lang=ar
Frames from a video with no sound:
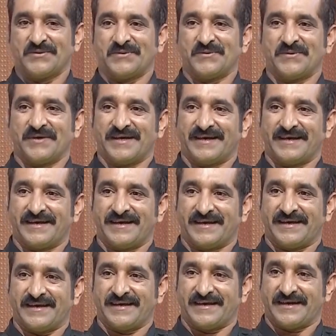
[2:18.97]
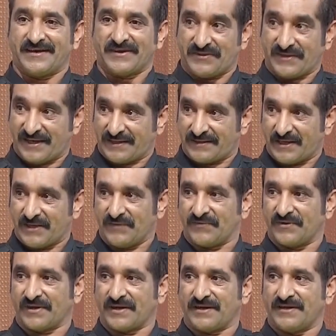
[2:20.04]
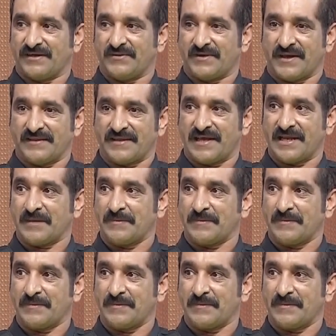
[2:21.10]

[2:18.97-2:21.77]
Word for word: وارتأت الفرق وكذلك